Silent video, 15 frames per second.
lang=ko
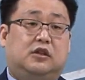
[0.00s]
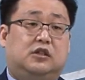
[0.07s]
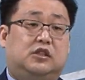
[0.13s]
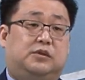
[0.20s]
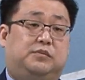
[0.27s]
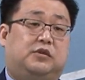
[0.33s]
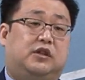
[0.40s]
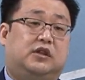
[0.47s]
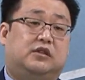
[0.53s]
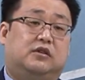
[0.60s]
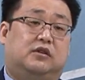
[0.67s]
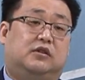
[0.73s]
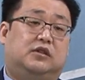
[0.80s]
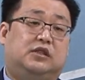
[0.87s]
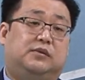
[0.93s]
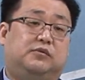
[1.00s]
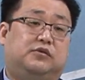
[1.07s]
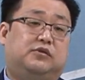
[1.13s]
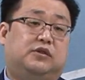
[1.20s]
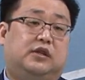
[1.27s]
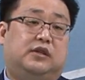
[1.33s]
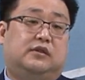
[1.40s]
10절에서
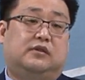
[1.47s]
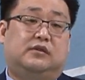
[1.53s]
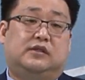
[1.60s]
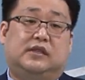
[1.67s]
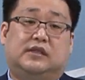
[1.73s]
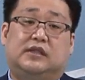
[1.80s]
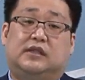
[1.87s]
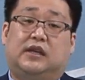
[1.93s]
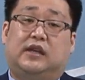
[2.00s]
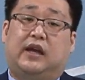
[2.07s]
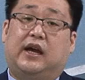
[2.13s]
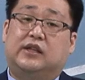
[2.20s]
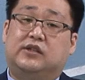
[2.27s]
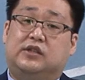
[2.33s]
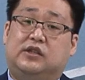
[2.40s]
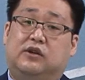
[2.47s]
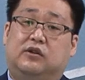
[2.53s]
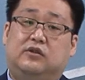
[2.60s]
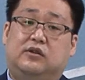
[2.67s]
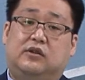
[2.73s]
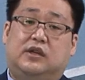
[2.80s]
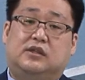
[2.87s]
16절에서는 제사장이 가정이
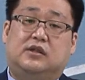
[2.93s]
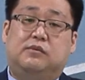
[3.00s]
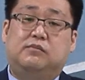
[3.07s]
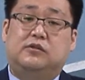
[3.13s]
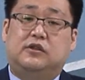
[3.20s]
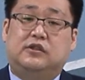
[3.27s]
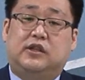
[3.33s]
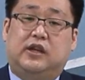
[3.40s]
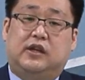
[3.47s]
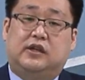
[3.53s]
어떻게 선물을